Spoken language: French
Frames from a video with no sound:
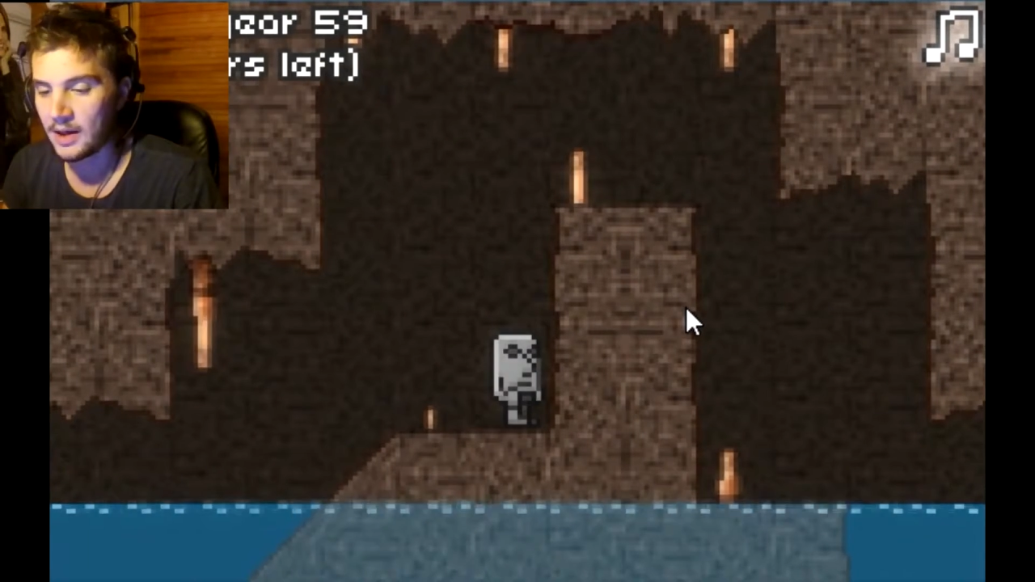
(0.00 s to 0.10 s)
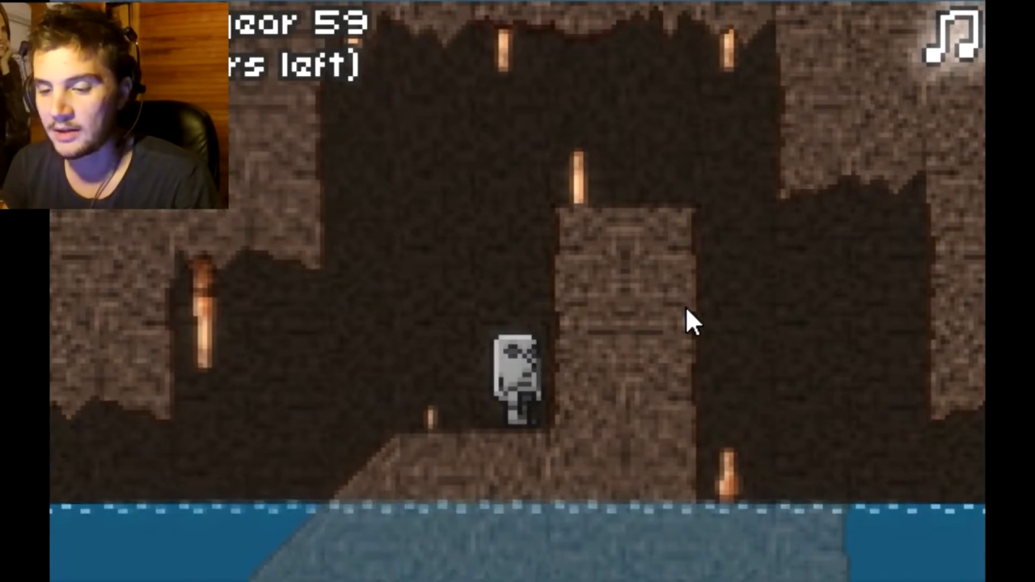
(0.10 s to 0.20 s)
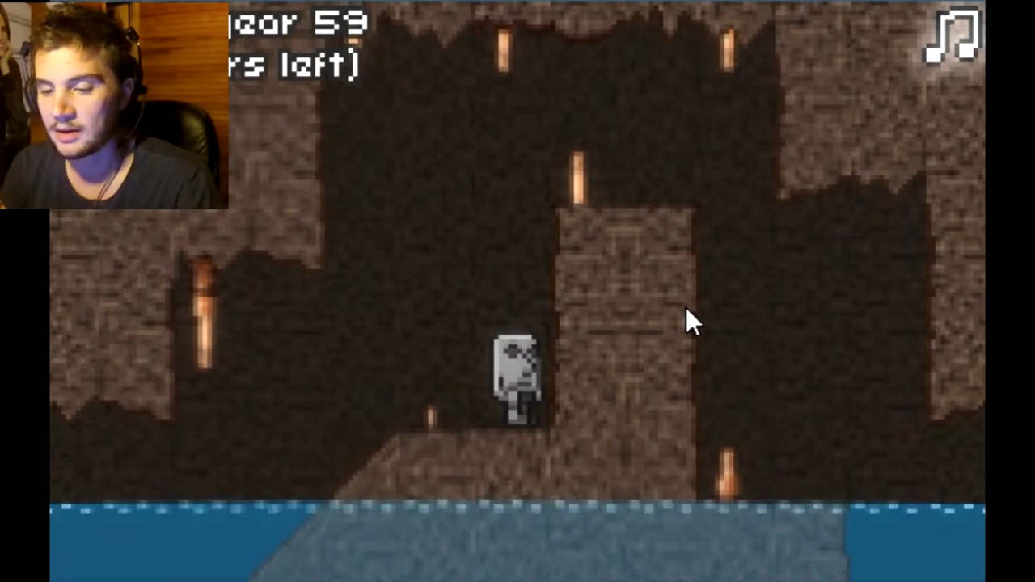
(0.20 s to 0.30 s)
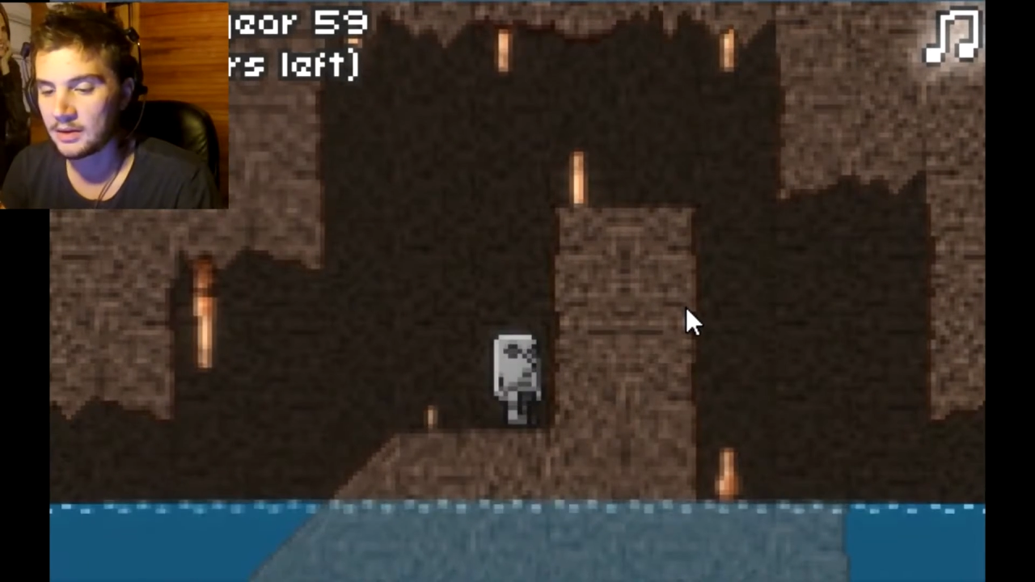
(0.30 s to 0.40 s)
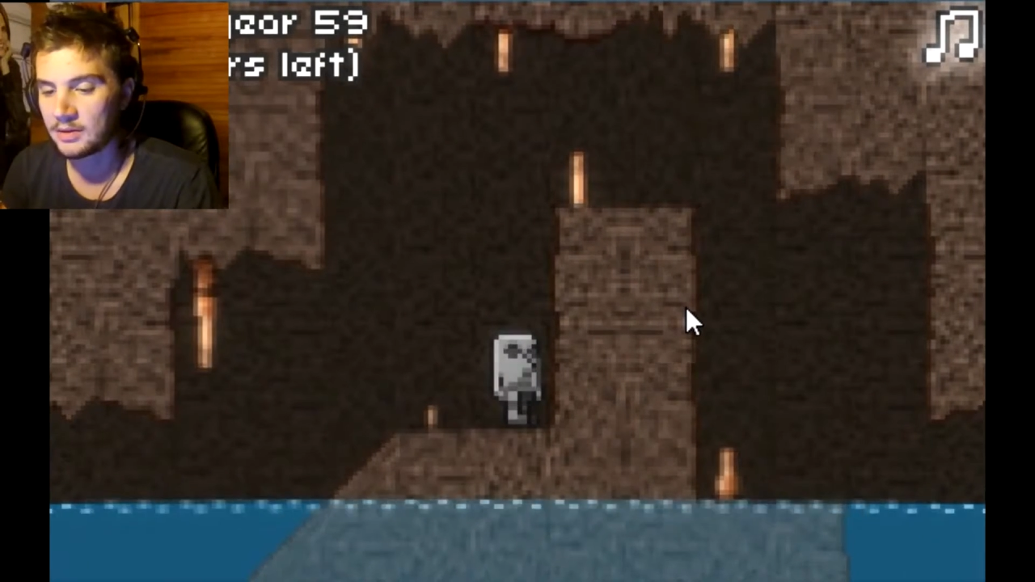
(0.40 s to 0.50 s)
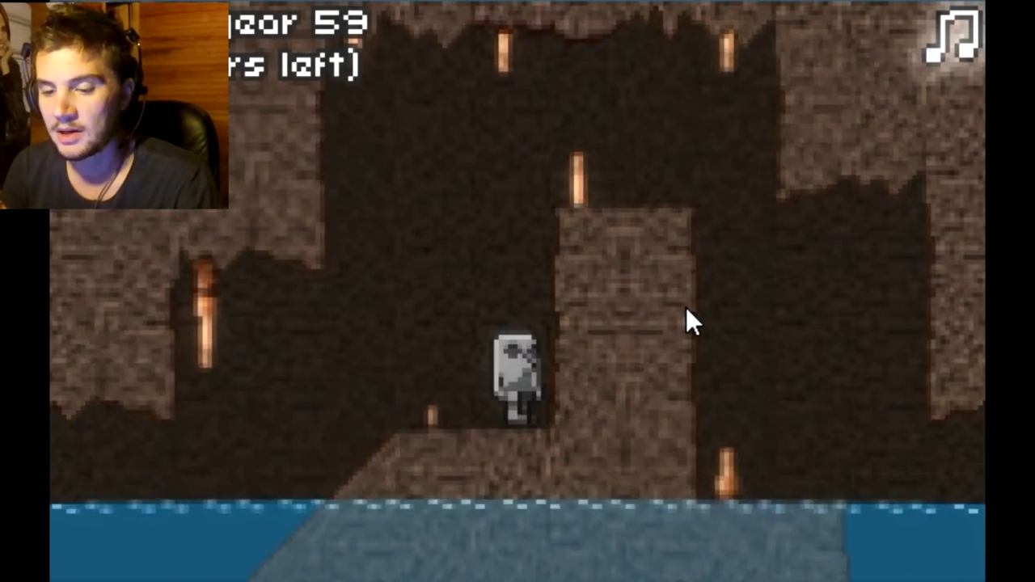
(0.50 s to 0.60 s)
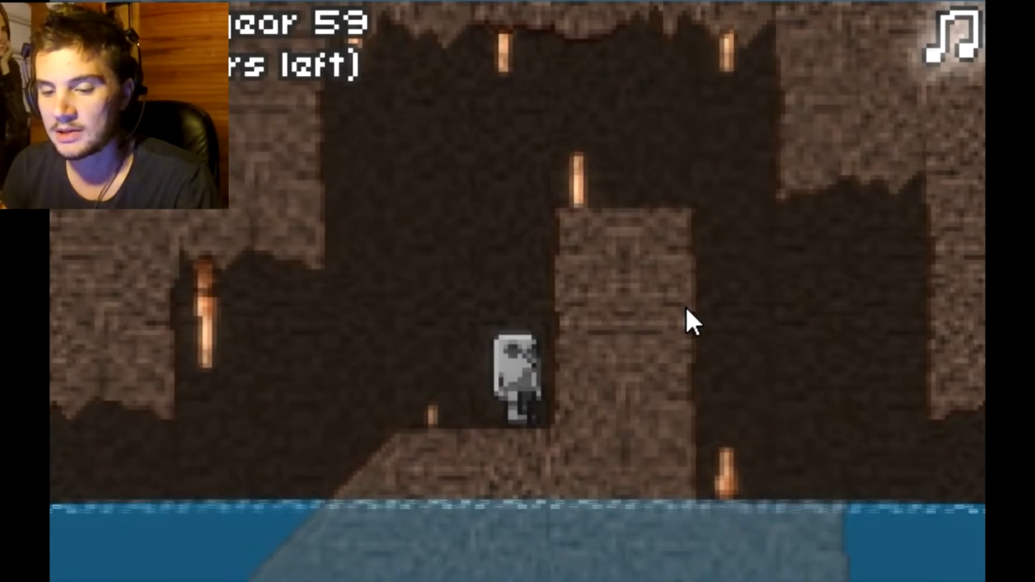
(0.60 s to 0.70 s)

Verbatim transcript: attendre que la